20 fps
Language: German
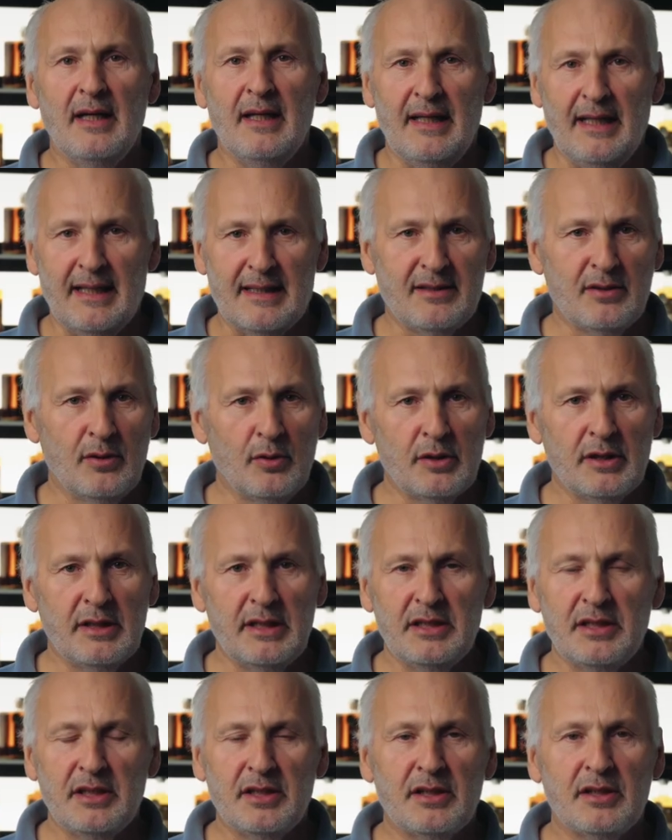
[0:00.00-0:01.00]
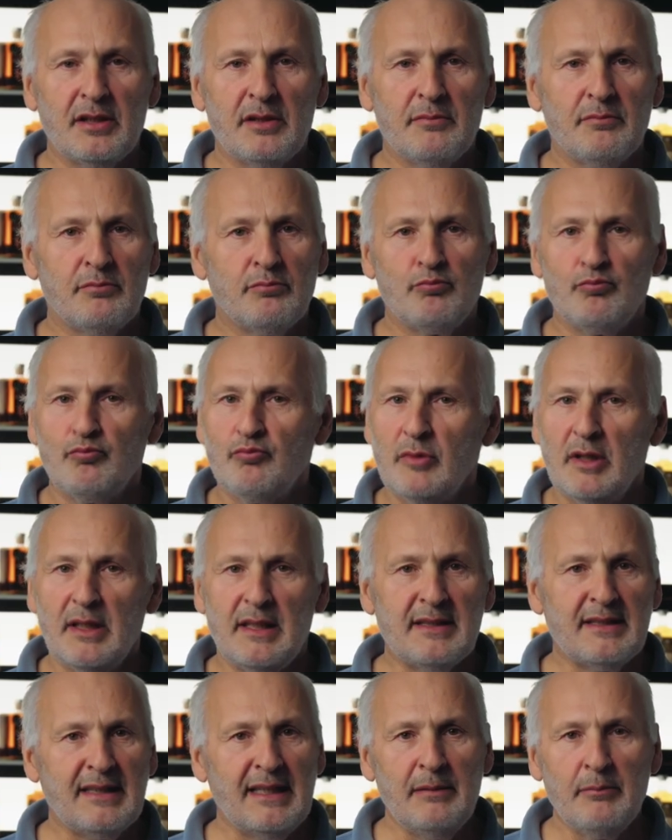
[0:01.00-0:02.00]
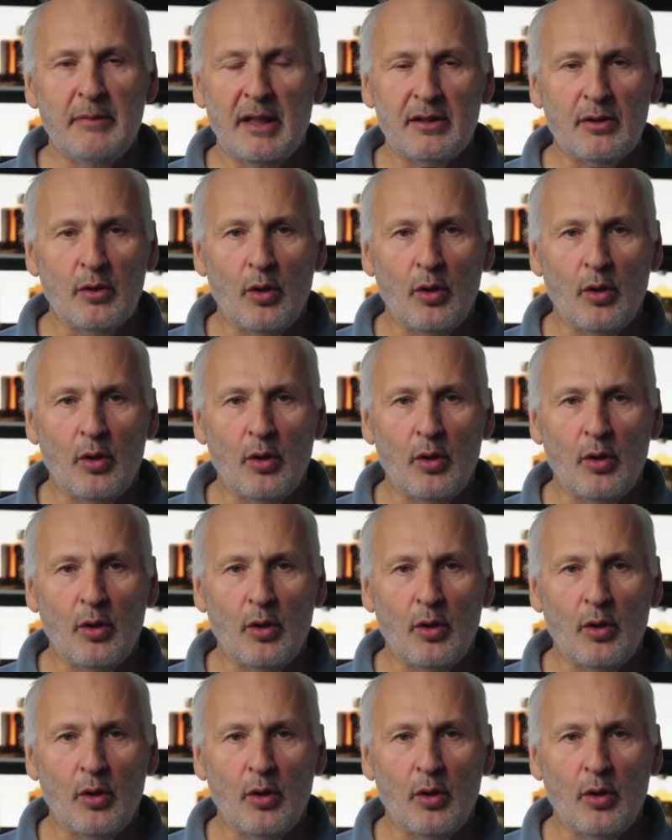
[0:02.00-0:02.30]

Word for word: Exotisch ist immer